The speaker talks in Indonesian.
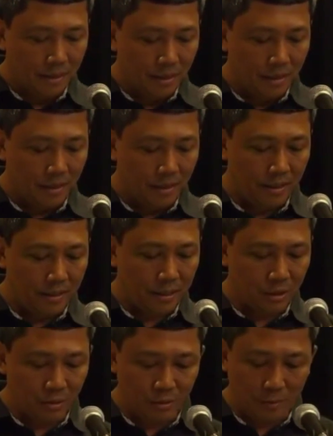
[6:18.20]
Uh,
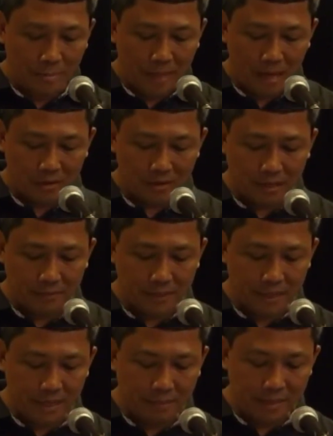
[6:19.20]
tentu kalau
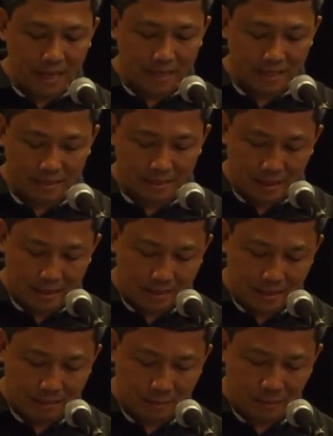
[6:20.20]
tafsir yang menarik
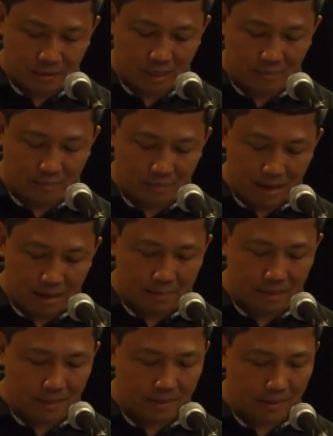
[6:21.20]
adalah berusaha
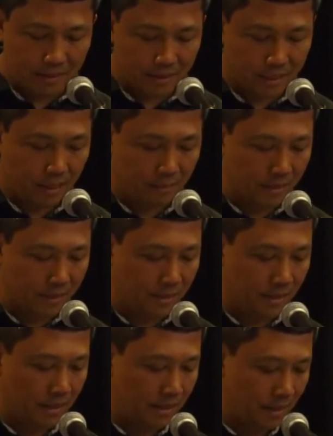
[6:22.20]
memahami uh, sikap
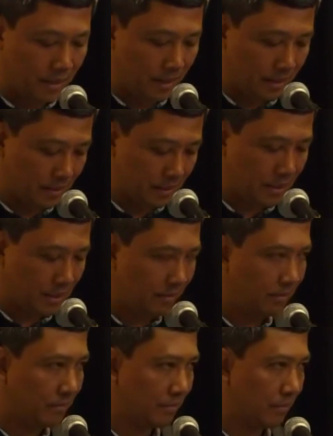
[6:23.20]
Nietzsche ini dan
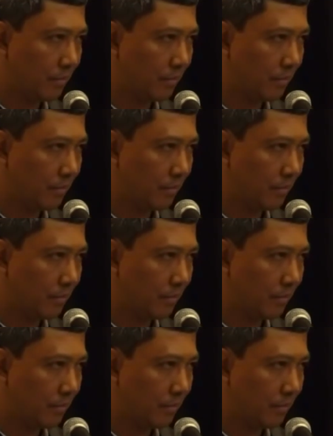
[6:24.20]
semacam